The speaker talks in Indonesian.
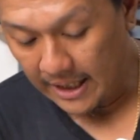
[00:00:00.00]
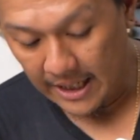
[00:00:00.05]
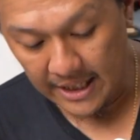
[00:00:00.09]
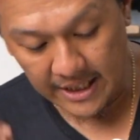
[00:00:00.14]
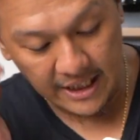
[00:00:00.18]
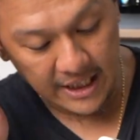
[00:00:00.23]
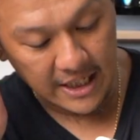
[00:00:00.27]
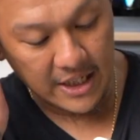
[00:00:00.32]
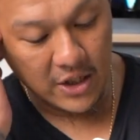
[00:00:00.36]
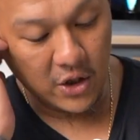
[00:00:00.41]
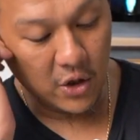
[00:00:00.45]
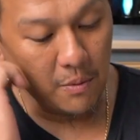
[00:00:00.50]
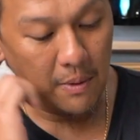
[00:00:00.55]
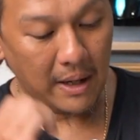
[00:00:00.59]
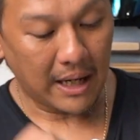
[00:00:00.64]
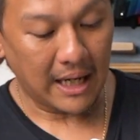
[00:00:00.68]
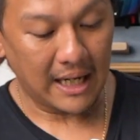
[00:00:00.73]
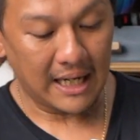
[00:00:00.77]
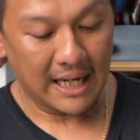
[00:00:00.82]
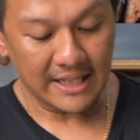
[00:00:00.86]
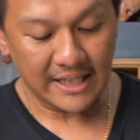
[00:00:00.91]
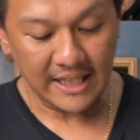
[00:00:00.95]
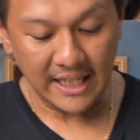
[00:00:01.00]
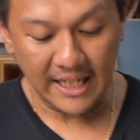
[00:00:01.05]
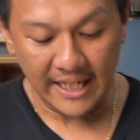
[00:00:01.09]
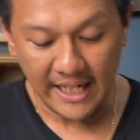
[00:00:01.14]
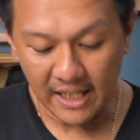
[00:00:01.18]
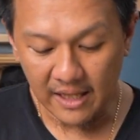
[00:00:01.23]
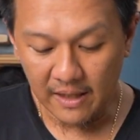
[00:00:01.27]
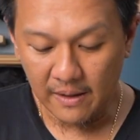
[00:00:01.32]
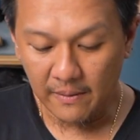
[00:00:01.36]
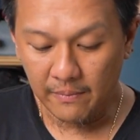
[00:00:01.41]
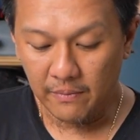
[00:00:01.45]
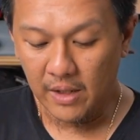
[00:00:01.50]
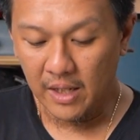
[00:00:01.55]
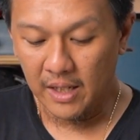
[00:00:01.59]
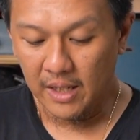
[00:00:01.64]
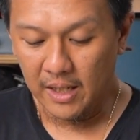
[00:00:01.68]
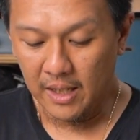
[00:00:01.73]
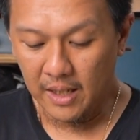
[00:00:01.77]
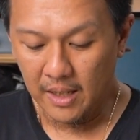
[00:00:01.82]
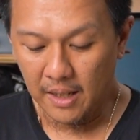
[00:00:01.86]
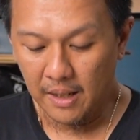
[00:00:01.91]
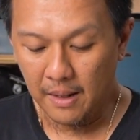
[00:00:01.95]
Di sini gue bakal ngasih lihat
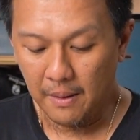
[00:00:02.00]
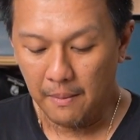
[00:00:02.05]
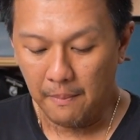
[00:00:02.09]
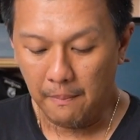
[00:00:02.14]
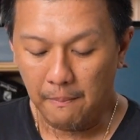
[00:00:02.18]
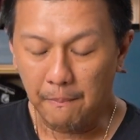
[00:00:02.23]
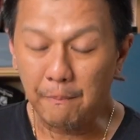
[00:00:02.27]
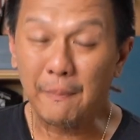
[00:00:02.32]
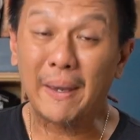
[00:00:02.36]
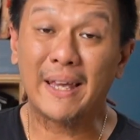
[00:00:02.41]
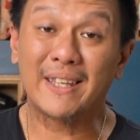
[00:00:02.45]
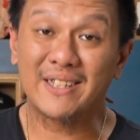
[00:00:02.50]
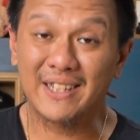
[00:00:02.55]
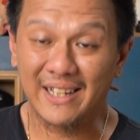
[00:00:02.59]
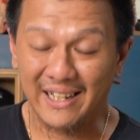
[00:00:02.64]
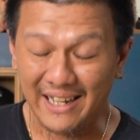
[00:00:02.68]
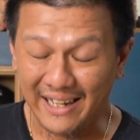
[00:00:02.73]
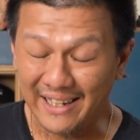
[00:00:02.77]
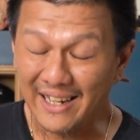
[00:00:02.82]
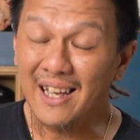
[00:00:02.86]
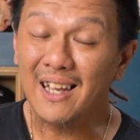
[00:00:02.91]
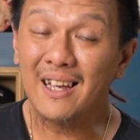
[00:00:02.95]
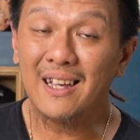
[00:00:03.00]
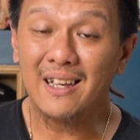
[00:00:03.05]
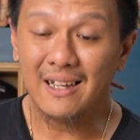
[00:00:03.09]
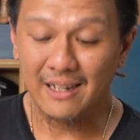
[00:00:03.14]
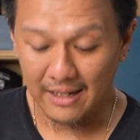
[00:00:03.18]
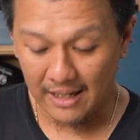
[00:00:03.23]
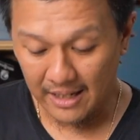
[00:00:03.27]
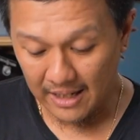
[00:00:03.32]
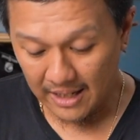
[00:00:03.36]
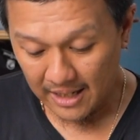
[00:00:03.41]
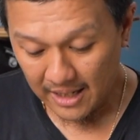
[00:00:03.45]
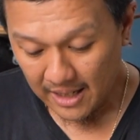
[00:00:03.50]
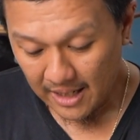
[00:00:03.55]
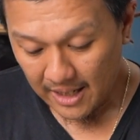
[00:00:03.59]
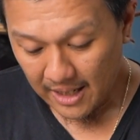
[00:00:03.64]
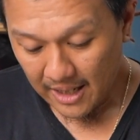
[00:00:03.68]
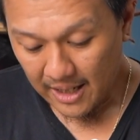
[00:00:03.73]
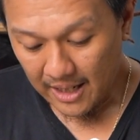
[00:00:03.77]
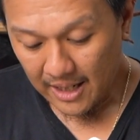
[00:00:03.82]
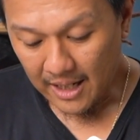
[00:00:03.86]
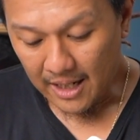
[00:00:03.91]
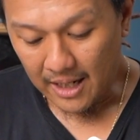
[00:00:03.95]
Mexicana
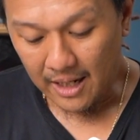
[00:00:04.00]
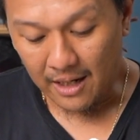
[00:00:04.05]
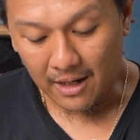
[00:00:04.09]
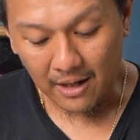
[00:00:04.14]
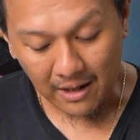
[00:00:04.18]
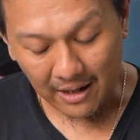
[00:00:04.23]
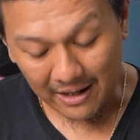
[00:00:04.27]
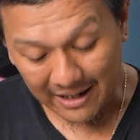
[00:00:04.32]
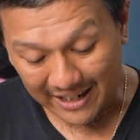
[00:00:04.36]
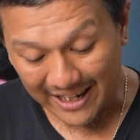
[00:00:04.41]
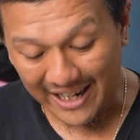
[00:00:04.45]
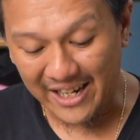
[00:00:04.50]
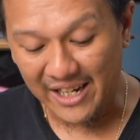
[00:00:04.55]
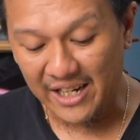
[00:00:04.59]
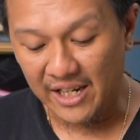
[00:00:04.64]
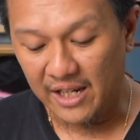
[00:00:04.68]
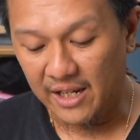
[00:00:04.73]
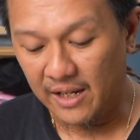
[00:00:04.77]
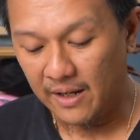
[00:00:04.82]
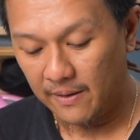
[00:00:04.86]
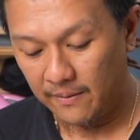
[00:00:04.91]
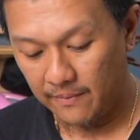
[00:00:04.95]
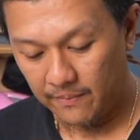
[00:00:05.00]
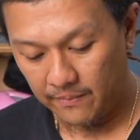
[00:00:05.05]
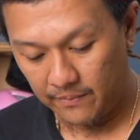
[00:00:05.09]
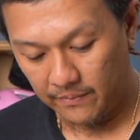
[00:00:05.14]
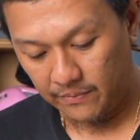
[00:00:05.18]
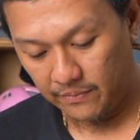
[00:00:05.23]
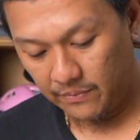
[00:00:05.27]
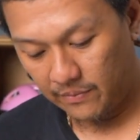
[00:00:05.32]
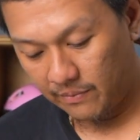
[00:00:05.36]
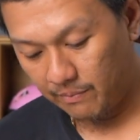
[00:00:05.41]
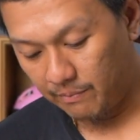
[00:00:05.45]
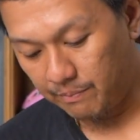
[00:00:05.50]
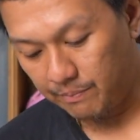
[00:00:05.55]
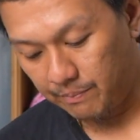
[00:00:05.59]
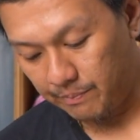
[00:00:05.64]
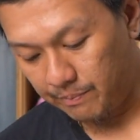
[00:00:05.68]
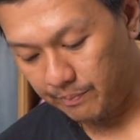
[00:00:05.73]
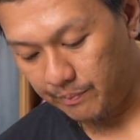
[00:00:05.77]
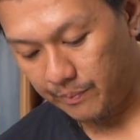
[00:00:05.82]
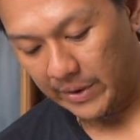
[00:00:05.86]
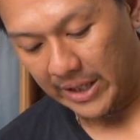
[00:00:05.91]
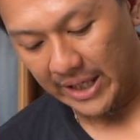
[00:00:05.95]
uh, Grady.
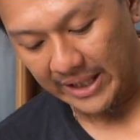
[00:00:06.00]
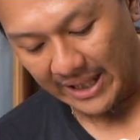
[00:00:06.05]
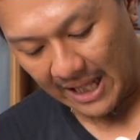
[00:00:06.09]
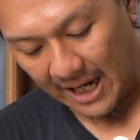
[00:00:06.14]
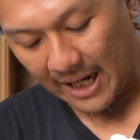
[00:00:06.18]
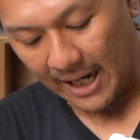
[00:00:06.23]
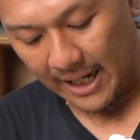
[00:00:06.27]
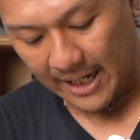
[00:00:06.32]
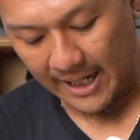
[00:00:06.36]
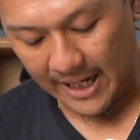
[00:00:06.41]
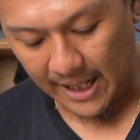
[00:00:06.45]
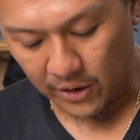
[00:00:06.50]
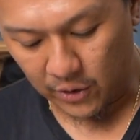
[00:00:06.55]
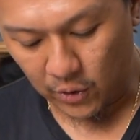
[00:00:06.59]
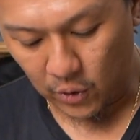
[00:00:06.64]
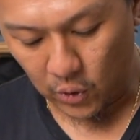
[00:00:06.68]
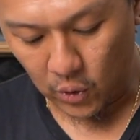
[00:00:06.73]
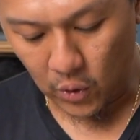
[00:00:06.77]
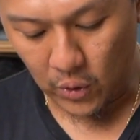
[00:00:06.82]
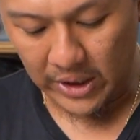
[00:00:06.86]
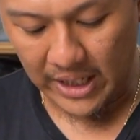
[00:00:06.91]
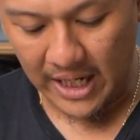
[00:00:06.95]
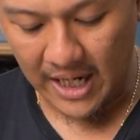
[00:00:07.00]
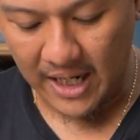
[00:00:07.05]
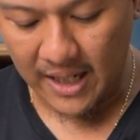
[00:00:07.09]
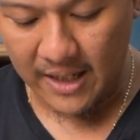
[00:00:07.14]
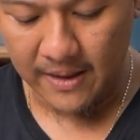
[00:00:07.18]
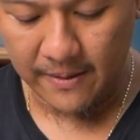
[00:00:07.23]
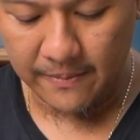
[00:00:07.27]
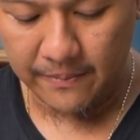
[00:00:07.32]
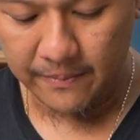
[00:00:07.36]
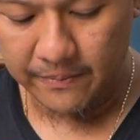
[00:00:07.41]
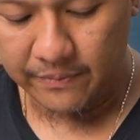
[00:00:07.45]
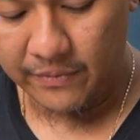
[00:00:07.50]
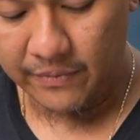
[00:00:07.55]
Kita akan lihat dulu yang